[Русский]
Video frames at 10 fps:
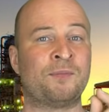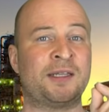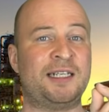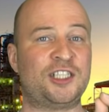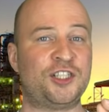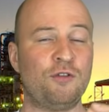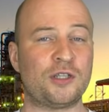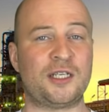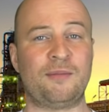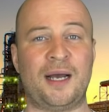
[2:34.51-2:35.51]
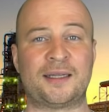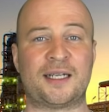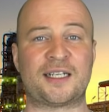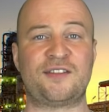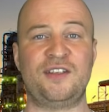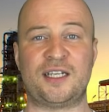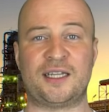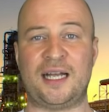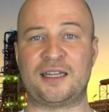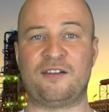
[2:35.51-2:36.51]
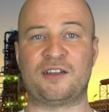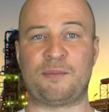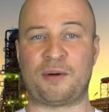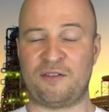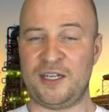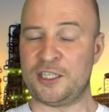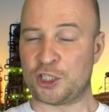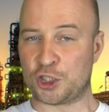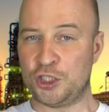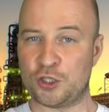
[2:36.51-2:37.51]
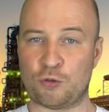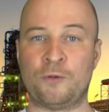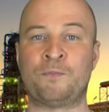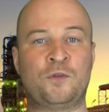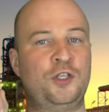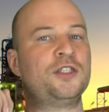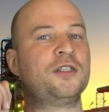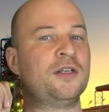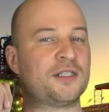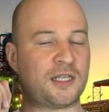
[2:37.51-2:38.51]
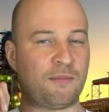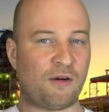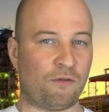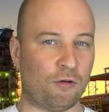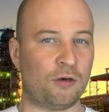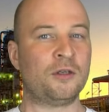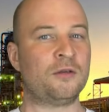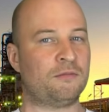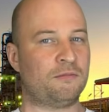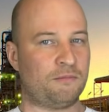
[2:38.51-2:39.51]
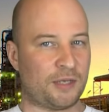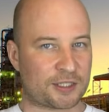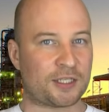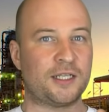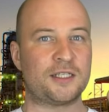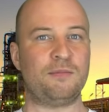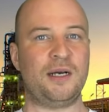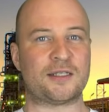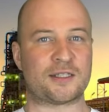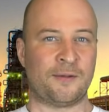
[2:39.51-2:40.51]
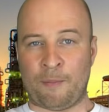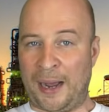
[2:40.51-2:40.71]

для чего нанимает на развитие данного направления шишку из самого Mercedes-Benz.